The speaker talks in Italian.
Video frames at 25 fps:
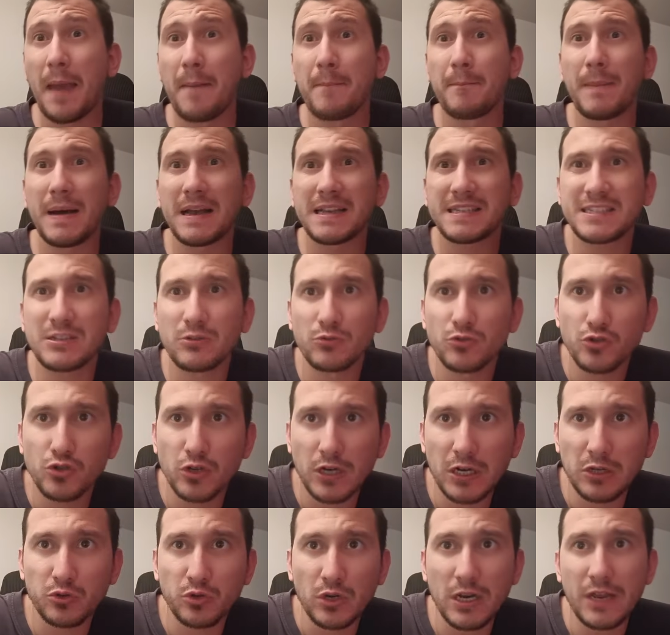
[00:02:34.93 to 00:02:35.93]
Ma se un
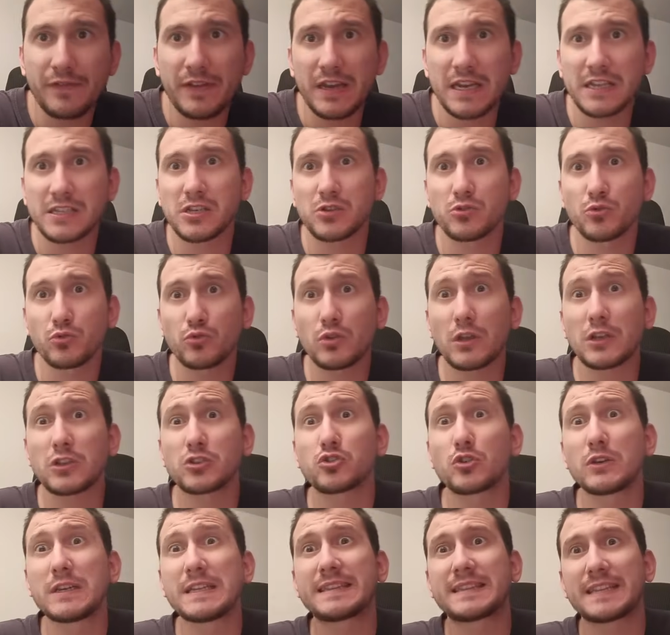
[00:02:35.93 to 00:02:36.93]
giocatore viene ceduto a
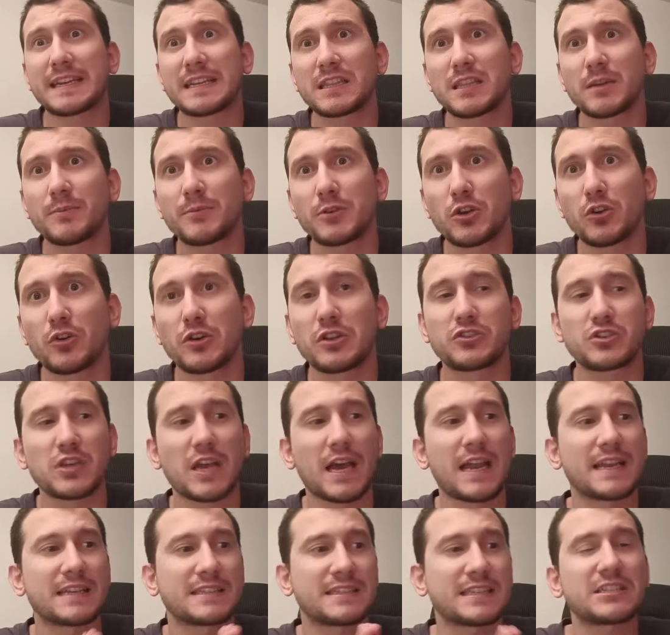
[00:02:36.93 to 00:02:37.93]
soli 30 milioni, cioè
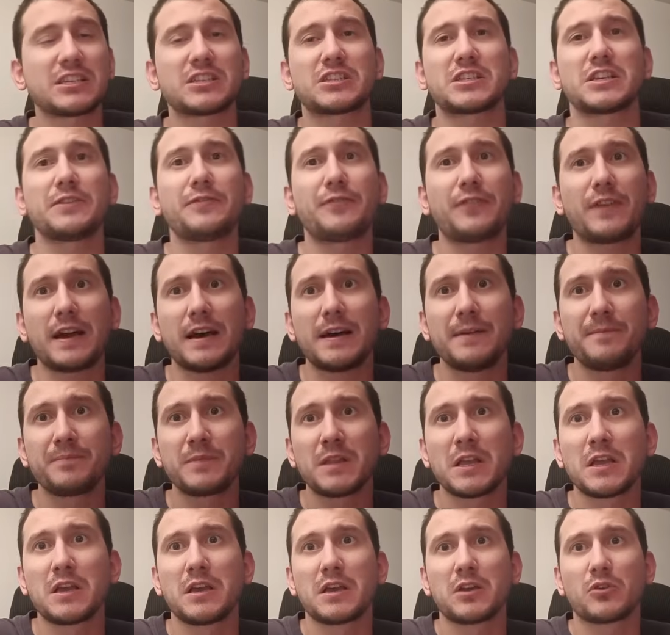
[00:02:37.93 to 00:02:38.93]
alla stessa cifra
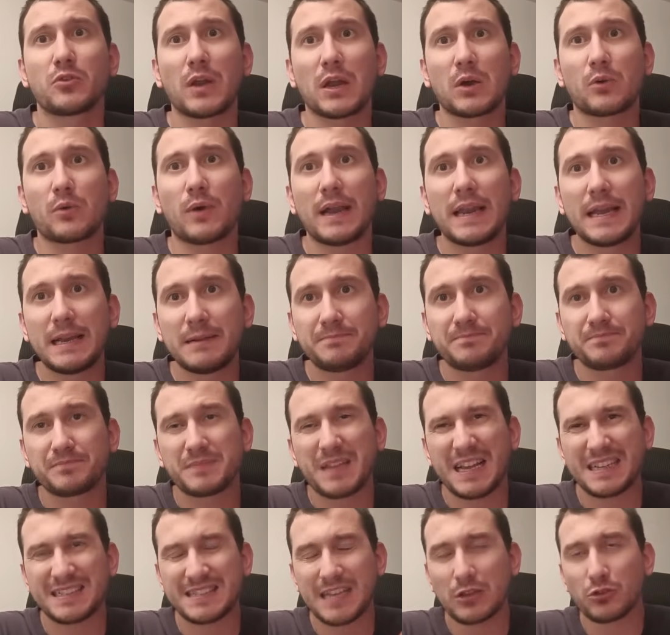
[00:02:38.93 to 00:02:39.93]
con la quale
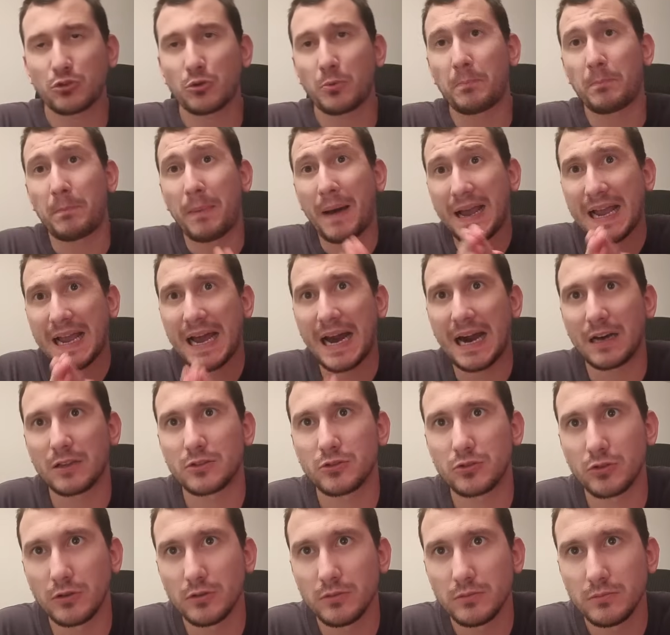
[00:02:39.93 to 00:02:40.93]
è stato
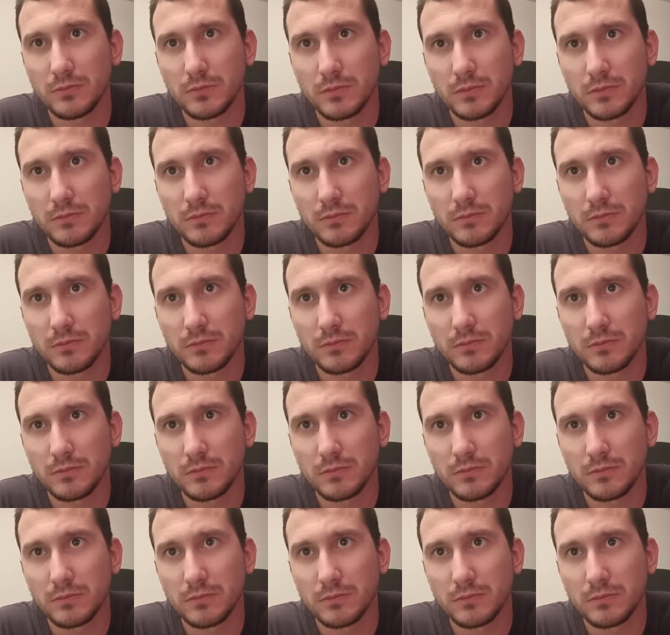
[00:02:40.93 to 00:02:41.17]
pagato,